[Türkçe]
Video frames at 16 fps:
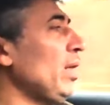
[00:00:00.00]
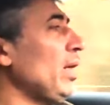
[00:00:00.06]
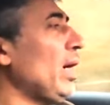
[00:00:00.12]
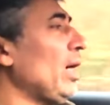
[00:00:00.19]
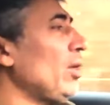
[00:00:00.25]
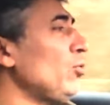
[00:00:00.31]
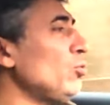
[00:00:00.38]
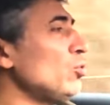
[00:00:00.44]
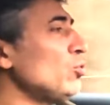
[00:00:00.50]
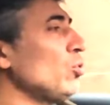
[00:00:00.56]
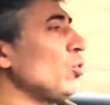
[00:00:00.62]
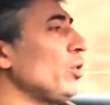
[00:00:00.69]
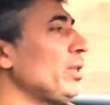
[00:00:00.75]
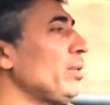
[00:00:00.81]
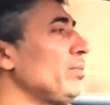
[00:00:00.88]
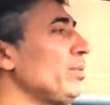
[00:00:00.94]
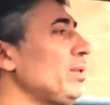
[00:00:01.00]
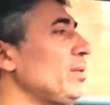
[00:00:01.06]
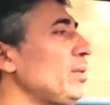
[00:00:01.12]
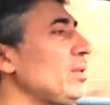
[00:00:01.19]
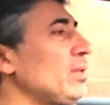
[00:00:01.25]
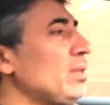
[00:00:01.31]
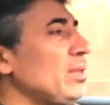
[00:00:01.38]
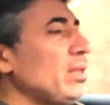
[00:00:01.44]
Allure donanımı
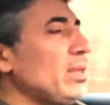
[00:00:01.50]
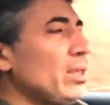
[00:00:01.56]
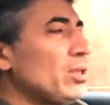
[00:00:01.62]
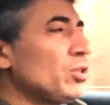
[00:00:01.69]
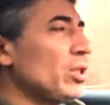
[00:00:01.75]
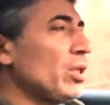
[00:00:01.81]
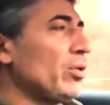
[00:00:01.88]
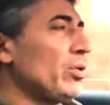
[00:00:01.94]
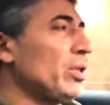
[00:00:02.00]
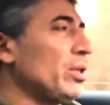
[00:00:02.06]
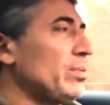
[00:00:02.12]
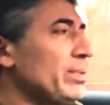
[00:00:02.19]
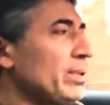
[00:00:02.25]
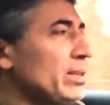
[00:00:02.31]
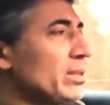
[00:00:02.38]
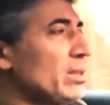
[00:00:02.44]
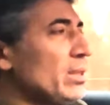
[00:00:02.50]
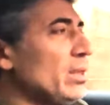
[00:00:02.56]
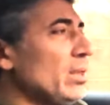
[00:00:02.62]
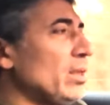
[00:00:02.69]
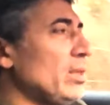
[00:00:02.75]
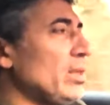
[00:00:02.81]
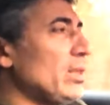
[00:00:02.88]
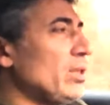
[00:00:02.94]
aşağı yukarı bir
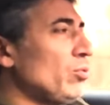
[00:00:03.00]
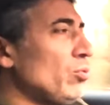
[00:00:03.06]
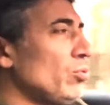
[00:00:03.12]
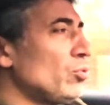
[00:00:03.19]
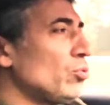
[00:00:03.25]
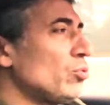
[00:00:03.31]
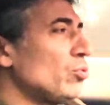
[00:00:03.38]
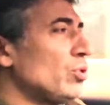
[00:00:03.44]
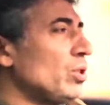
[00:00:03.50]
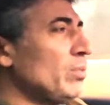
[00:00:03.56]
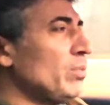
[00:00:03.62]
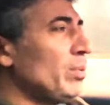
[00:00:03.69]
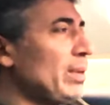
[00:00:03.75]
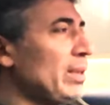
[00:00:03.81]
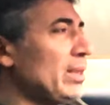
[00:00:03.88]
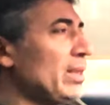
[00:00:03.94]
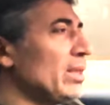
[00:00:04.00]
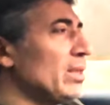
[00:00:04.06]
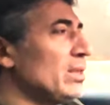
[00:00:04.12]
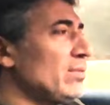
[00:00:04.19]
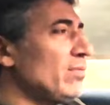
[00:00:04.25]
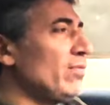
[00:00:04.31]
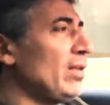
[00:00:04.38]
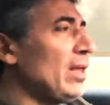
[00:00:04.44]
220 bin lira
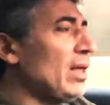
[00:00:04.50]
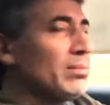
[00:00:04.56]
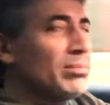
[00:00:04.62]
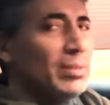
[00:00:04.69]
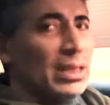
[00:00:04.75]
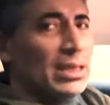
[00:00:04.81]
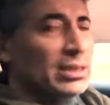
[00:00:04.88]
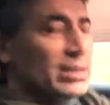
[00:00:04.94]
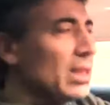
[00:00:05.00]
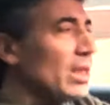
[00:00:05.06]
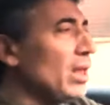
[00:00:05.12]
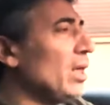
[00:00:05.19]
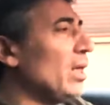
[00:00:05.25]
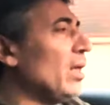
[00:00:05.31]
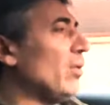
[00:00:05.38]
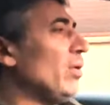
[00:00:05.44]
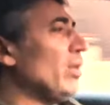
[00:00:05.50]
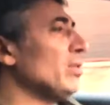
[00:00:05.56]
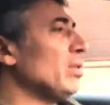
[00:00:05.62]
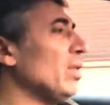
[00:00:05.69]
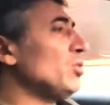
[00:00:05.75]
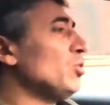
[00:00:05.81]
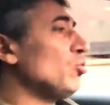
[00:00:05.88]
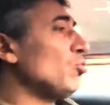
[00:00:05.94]
filan biraz daha
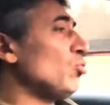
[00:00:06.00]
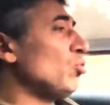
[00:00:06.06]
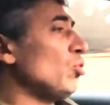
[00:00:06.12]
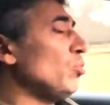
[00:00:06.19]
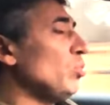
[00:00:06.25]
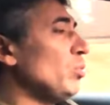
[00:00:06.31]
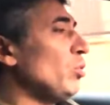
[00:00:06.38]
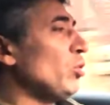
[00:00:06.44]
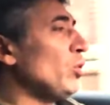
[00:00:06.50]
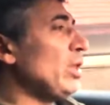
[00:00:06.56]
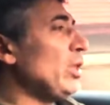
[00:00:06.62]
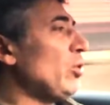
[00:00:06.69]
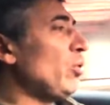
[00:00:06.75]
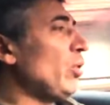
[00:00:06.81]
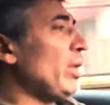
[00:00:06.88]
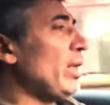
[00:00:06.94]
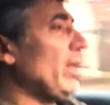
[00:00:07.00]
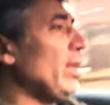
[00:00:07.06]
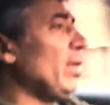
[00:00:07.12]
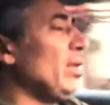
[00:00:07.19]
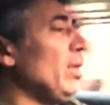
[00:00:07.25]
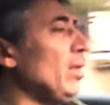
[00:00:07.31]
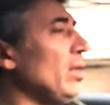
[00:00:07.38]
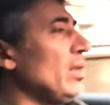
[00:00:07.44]
avantajlı duruyor. Bu modele göre
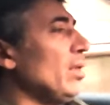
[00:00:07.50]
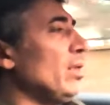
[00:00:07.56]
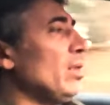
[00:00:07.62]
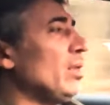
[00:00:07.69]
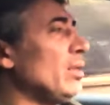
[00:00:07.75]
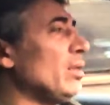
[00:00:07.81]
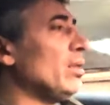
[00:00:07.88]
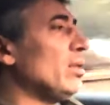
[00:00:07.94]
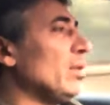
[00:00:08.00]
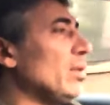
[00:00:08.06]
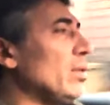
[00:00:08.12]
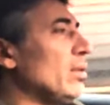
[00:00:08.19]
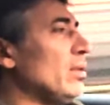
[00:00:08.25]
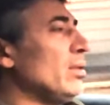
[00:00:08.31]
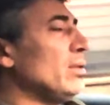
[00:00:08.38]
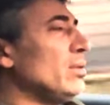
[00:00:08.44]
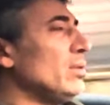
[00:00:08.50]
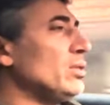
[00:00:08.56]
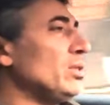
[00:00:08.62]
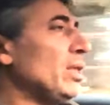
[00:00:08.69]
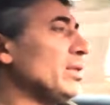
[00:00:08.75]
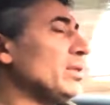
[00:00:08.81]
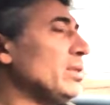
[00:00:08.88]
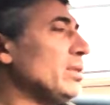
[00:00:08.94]
e,
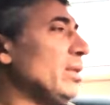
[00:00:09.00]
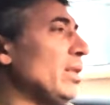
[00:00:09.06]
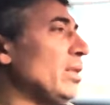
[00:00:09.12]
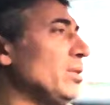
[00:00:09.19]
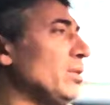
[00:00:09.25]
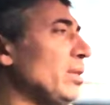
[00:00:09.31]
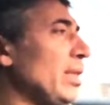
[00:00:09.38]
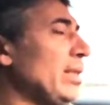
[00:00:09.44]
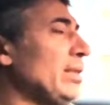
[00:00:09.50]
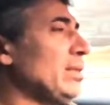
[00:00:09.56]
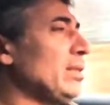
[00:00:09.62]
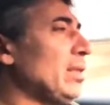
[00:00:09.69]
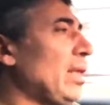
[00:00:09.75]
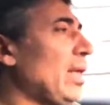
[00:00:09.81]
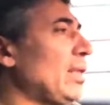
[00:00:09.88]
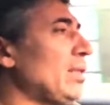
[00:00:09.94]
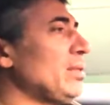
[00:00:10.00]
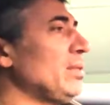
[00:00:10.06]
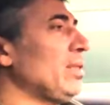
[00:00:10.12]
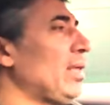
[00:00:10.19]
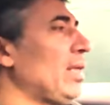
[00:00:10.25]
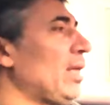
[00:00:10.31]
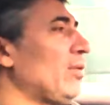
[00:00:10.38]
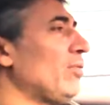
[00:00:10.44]
içerisinde işte eksikler
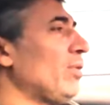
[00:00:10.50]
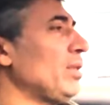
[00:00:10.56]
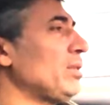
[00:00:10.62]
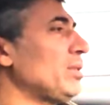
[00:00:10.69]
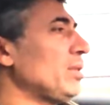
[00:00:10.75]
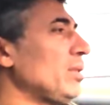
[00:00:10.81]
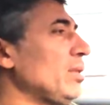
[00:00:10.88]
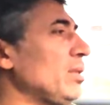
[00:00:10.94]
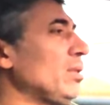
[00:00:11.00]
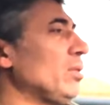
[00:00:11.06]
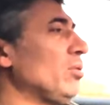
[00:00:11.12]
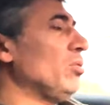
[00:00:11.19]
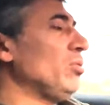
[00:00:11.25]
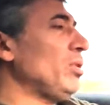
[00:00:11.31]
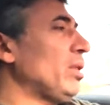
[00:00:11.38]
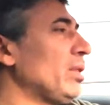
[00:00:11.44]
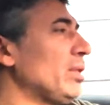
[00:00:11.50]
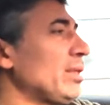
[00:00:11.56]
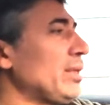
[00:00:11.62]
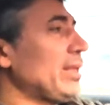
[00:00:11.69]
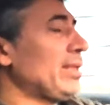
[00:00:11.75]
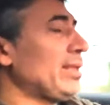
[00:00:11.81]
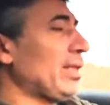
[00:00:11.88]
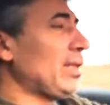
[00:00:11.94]
neler var e, onlara da
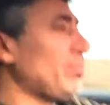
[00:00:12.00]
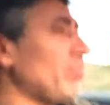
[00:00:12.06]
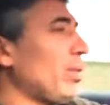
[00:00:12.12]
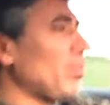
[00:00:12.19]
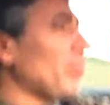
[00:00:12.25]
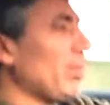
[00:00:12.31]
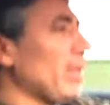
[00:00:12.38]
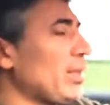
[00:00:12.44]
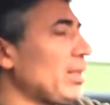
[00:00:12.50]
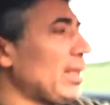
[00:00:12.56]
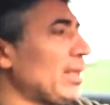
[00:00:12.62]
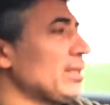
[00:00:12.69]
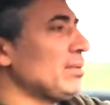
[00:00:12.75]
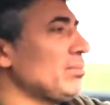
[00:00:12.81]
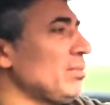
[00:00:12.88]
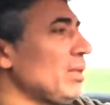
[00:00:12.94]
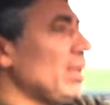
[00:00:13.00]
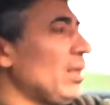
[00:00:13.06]
tek tek bakmak lazım.